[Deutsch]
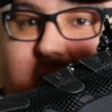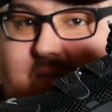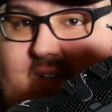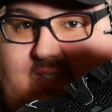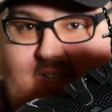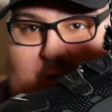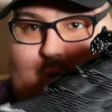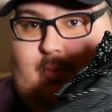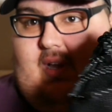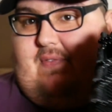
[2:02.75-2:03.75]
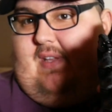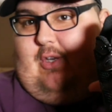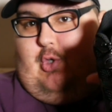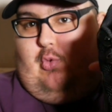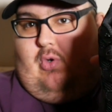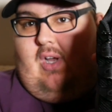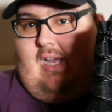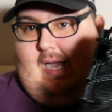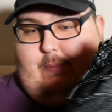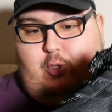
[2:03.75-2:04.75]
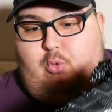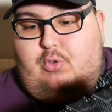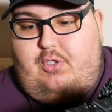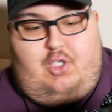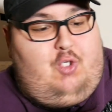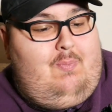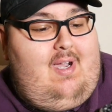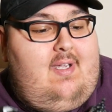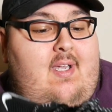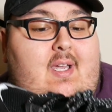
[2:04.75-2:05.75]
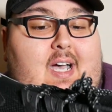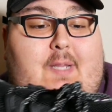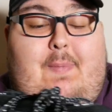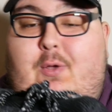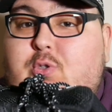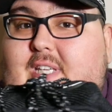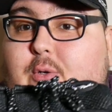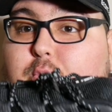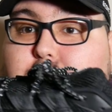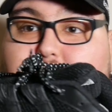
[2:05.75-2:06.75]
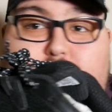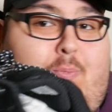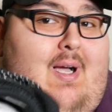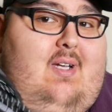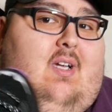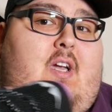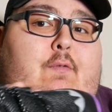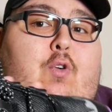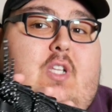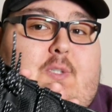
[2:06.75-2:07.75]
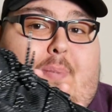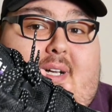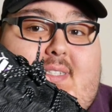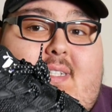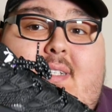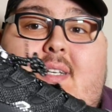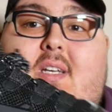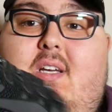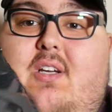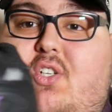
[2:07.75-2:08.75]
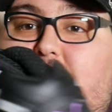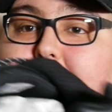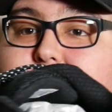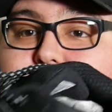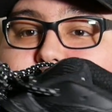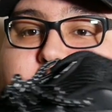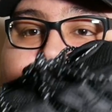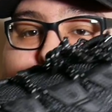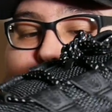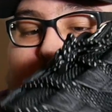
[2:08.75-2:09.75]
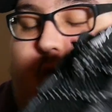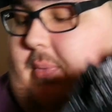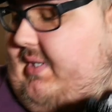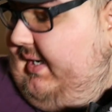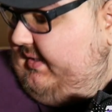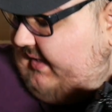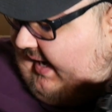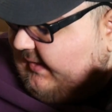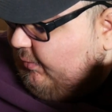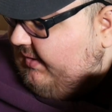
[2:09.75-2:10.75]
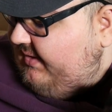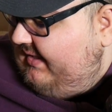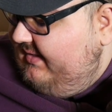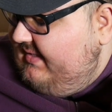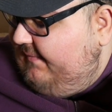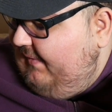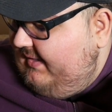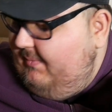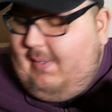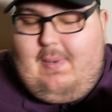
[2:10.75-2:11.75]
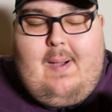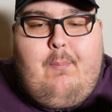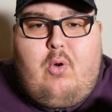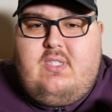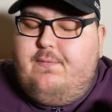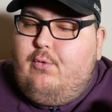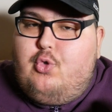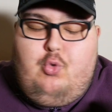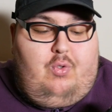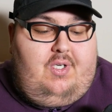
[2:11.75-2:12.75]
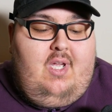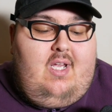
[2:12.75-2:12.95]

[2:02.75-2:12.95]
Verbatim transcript: Was sagst du zum heftigen Schuh? Habe ich guten Geschmack? Hat mein Cousin guten Geschmack? Wird das passen? Schreib gerne deine Meinung in die Kommentare. Der eine oder andere hat gesagt, Fatih, mach mal Unboxing von Schuhen.